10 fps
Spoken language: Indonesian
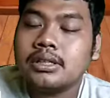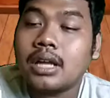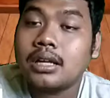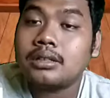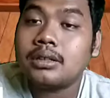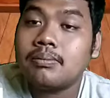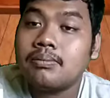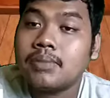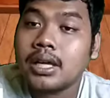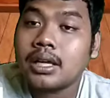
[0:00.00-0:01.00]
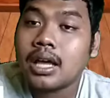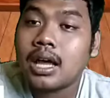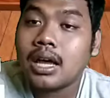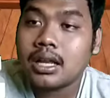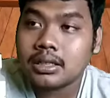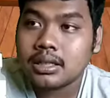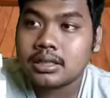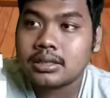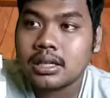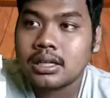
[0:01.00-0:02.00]
dan kemerahan
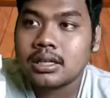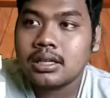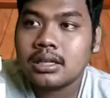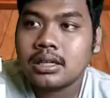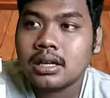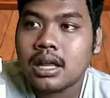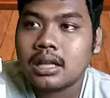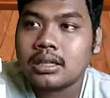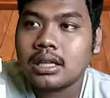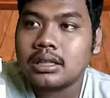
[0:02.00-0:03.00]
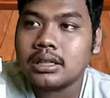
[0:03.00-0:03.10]
guys ya nah dan